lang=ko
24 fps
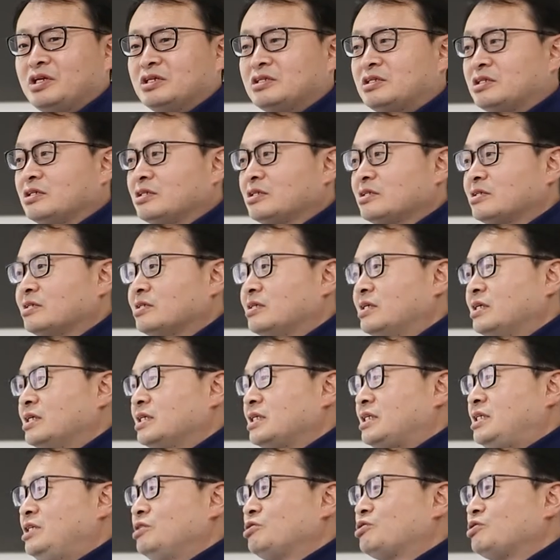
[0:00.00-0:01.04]
즉
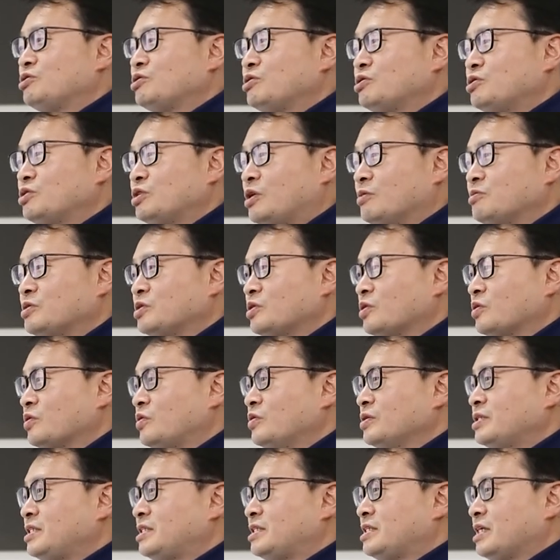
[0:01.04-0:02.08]
기술도
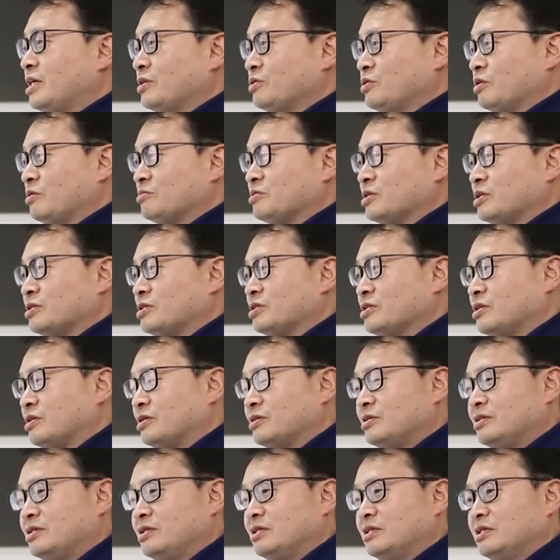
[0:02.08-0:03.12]
없었고 시장도 없었죠.
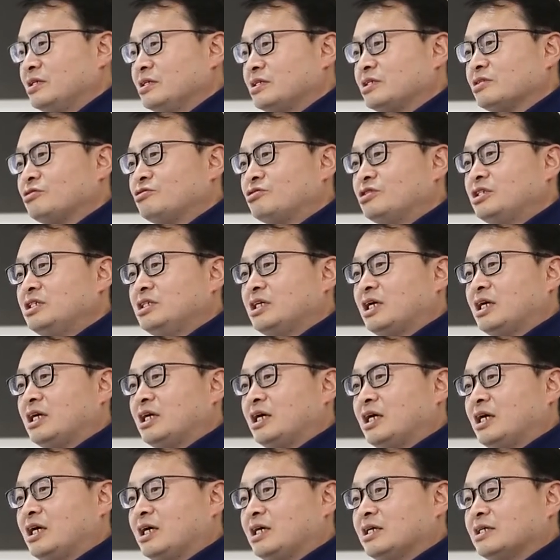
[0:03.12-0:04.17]
즉
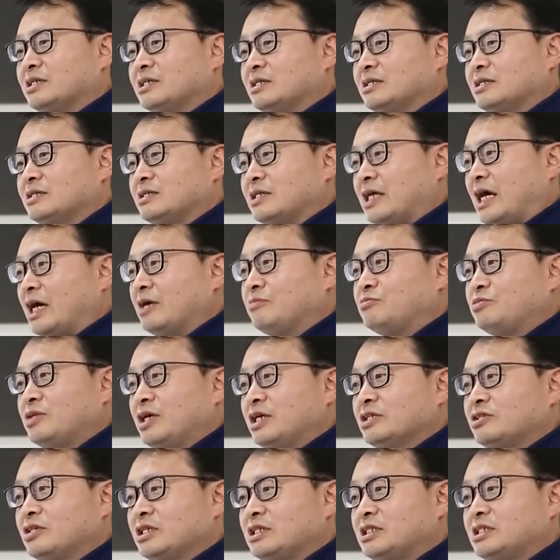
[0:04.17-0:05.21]
우리나라
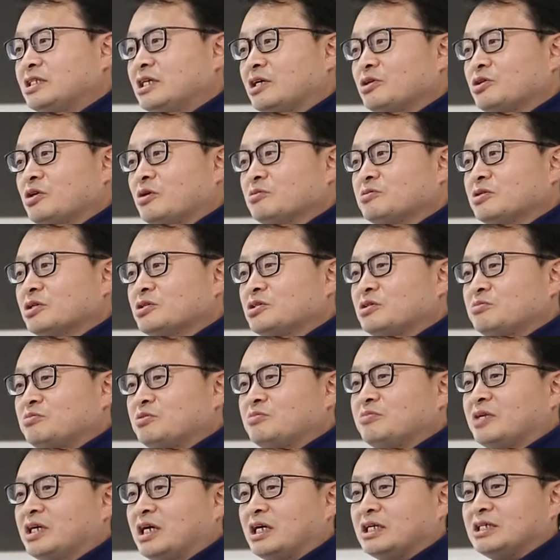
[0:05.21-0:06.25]
내부에서의 시장도 없었을
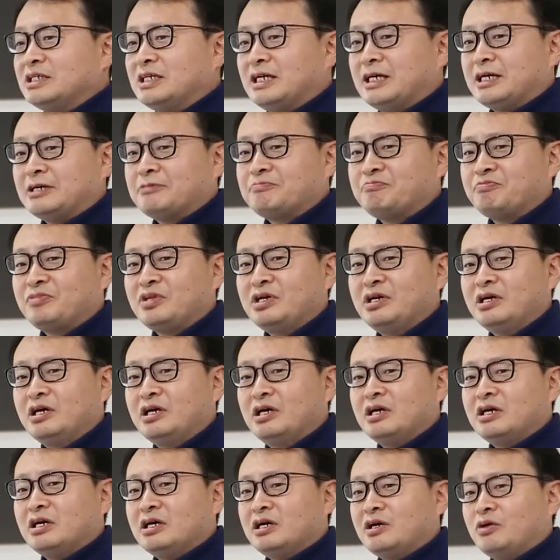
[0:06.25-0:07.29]
뿐만 아니라
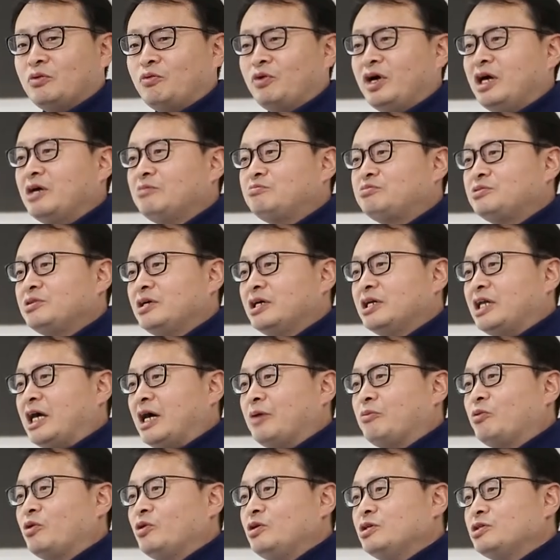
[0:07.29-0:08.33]
어, 외부에
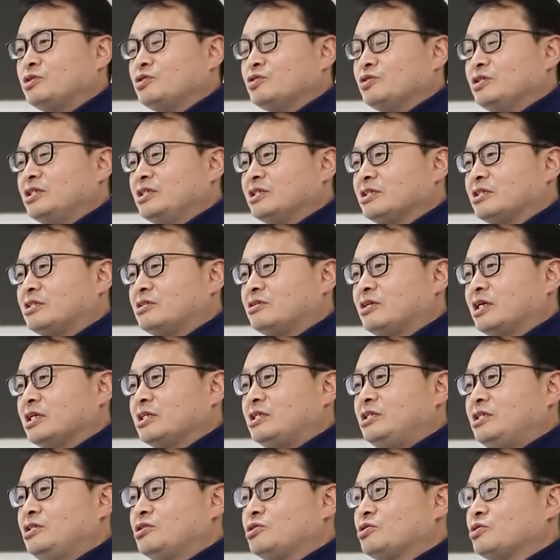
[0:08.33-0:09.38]
내보일 수 있는 그러한
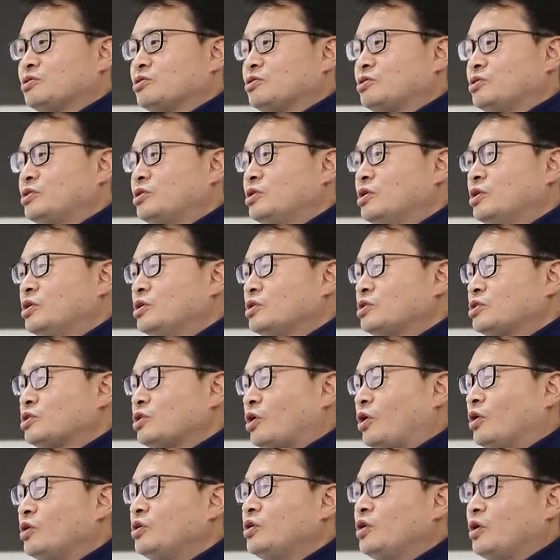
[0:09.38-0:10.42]
기술도
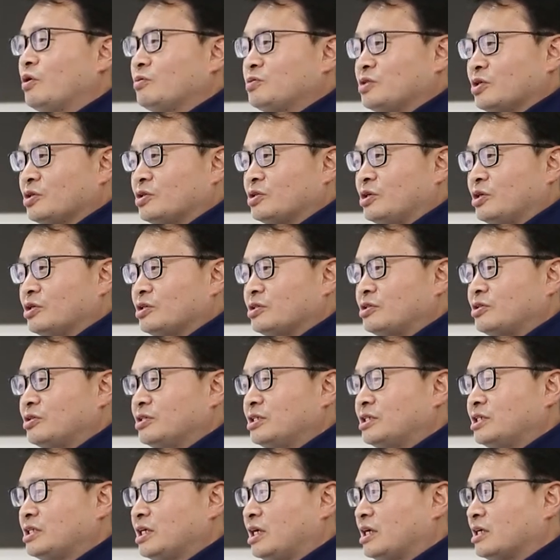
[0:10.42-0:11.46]
전혀 없었던 그런
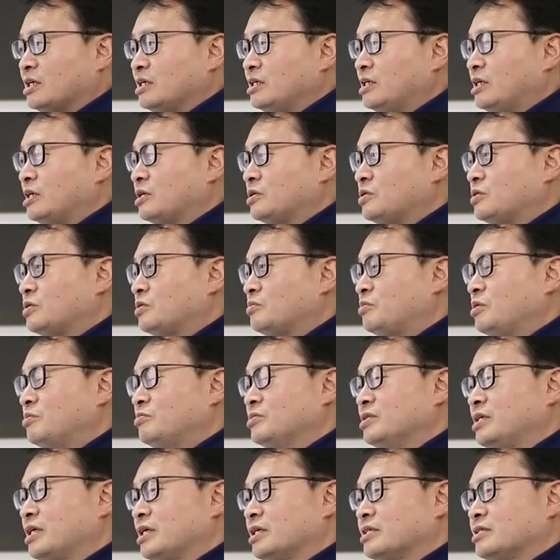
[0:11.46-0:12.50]
시장이라고
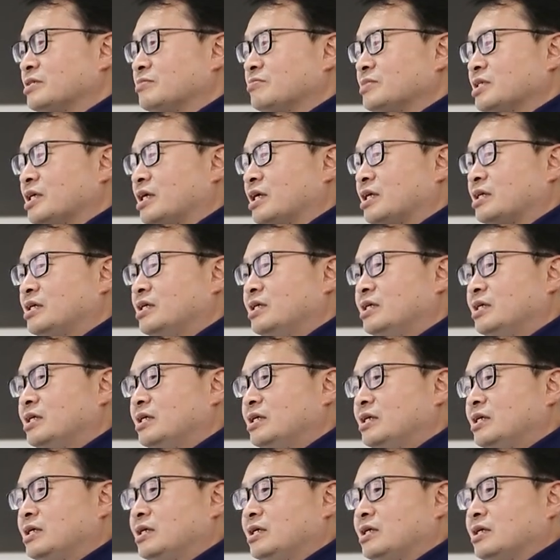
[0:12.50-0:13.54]
보면 되겠습니다.
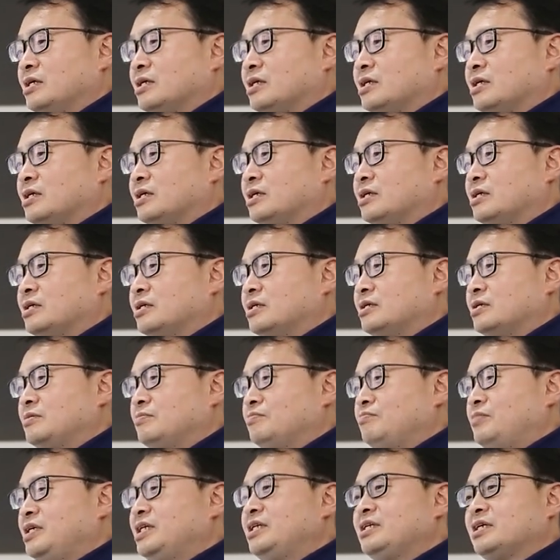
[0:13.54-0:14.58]
어,
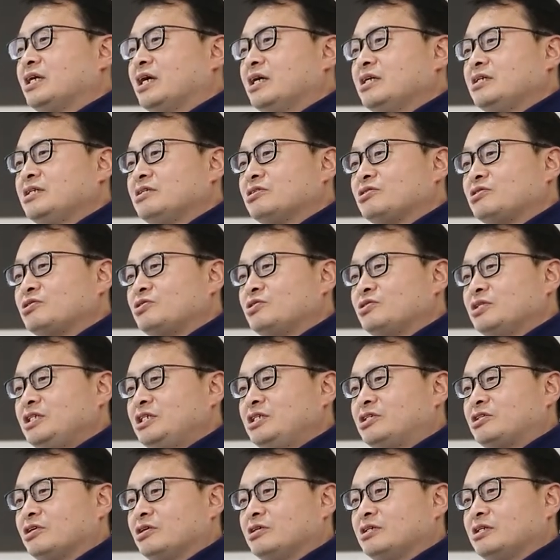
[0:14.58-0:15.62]
민간 기술로
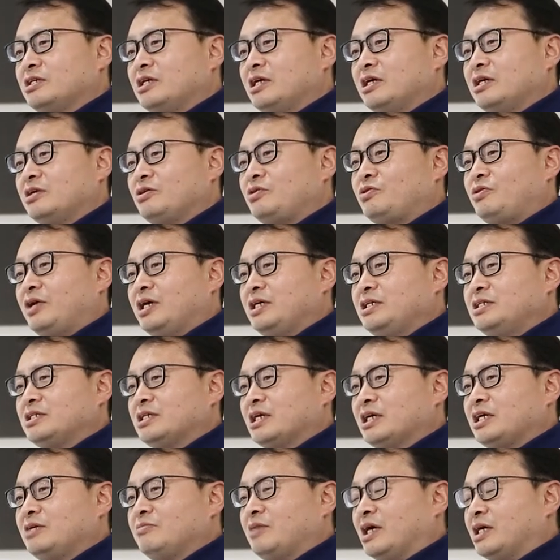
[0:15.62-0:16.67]
이전된
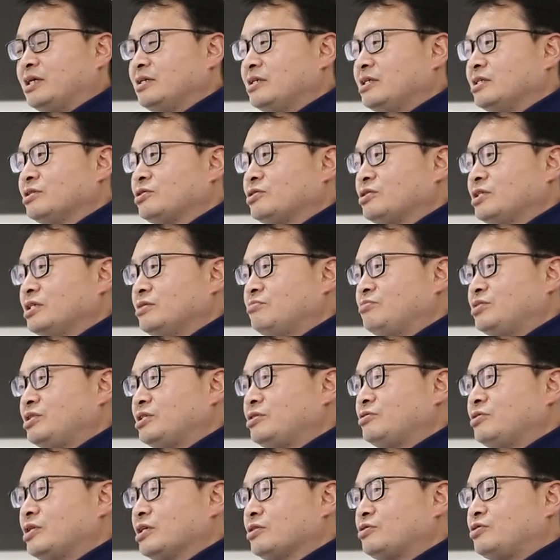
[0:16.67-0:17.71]
굉장히 많은 기술이
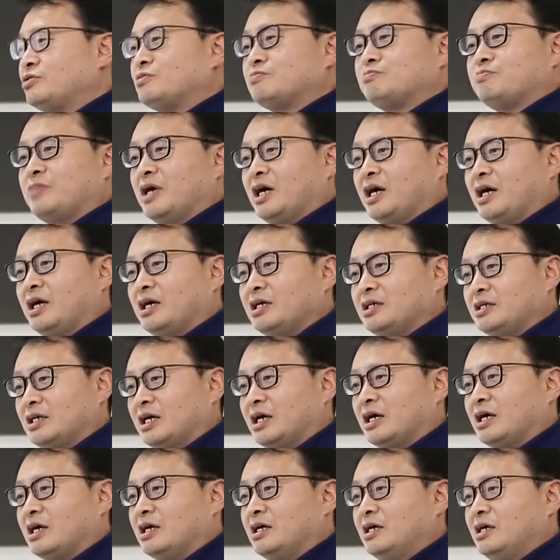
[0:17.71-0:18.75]
미국의
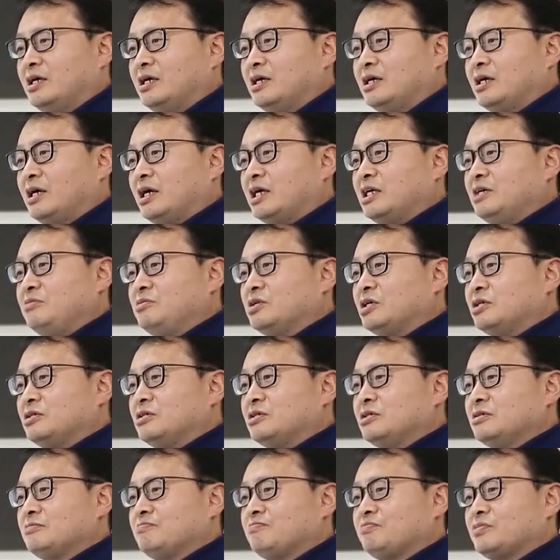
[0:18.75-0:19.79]
국방이나
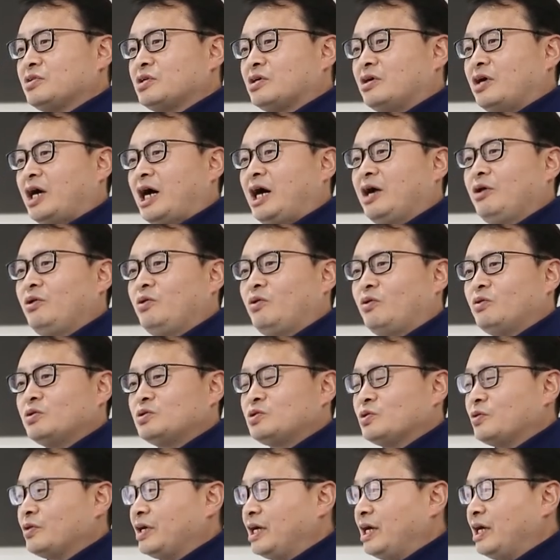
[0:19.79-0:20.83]
아니면은 그 항공
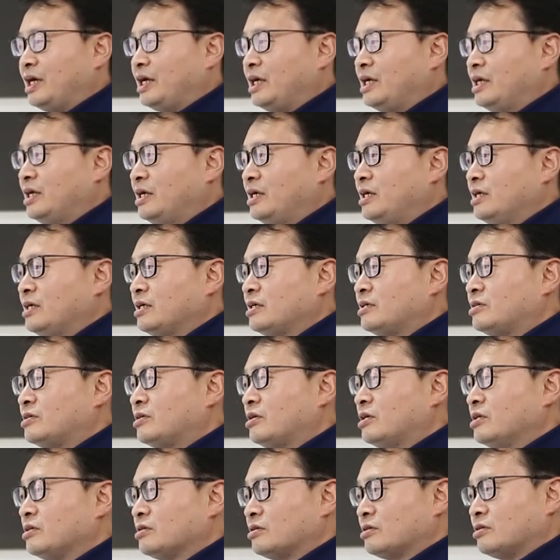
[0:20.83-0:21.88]
쪽에
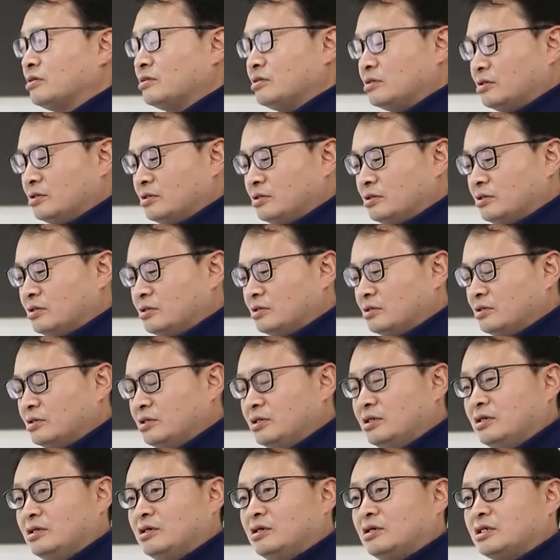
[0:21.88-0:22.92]
그런 그
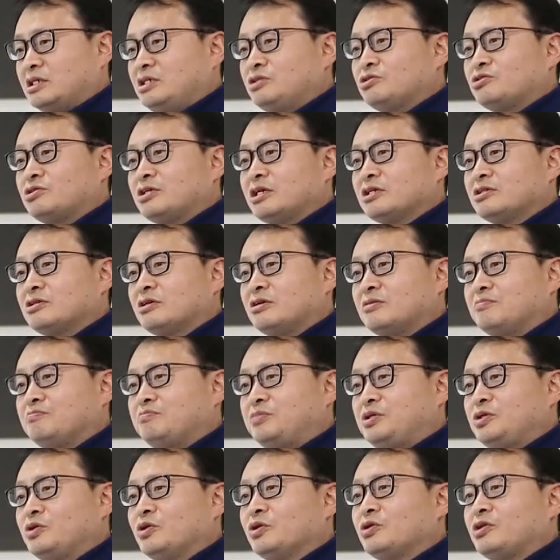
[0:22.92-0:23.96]
어, 기술에서
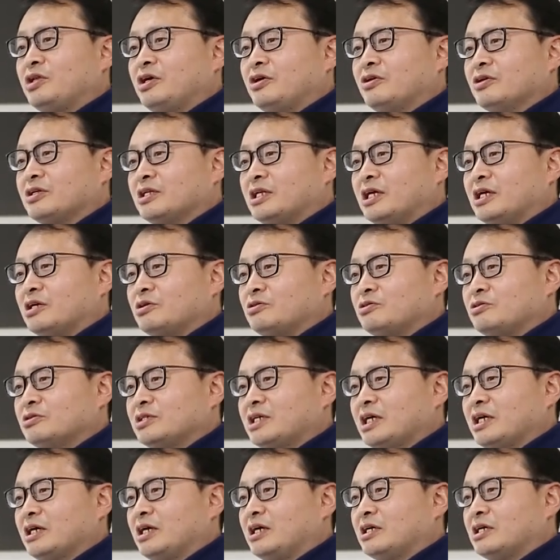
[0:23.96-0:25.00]
비롯되었다고
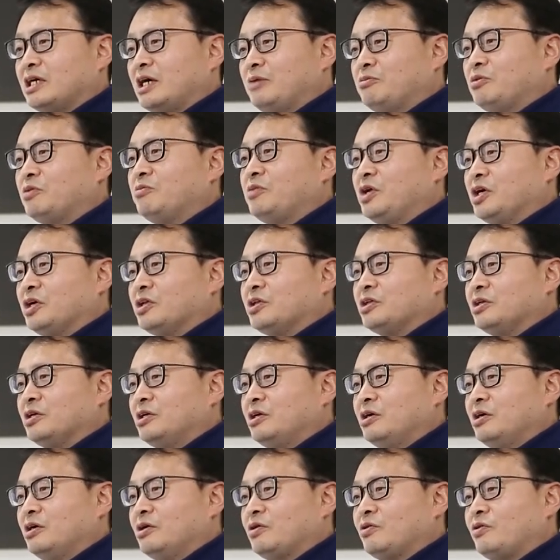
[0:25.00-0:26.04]
생각을 해보면
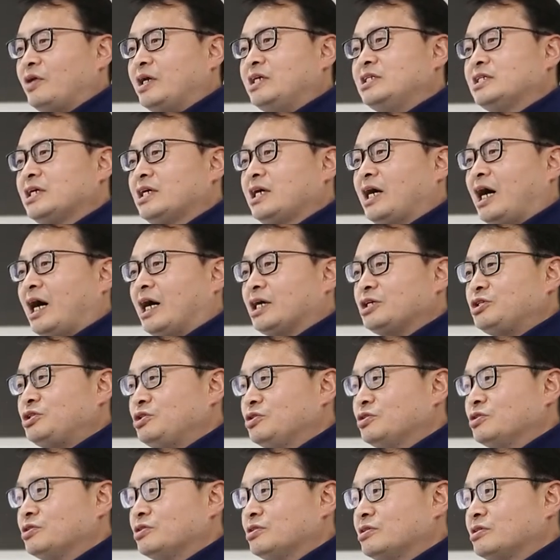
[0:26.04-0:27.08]
굉장히
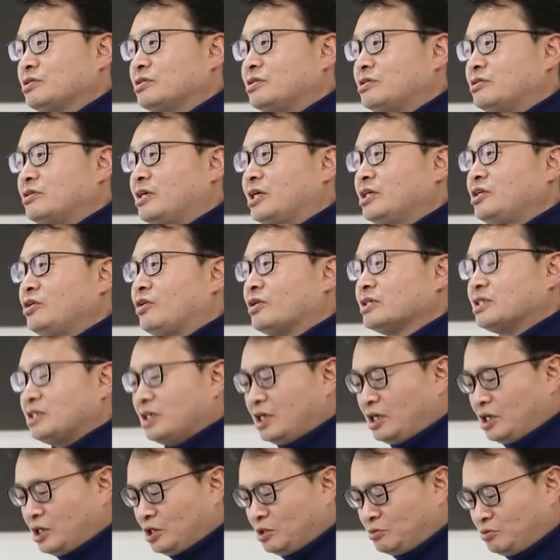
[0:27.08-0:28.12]
아쉬운 그러한
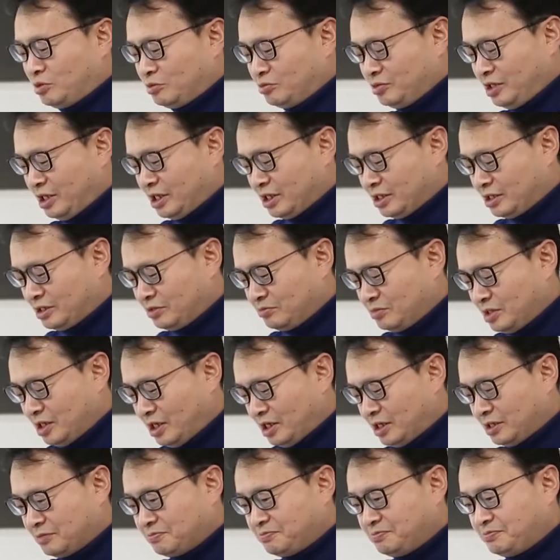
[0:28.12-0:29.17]
역사라고 보면
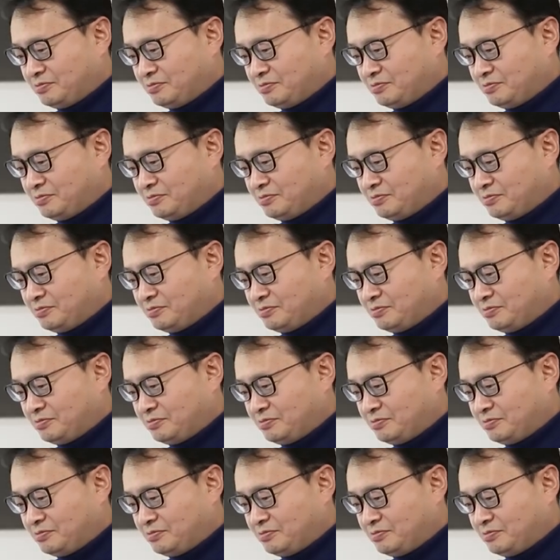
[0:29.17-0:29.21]
되겠습니다.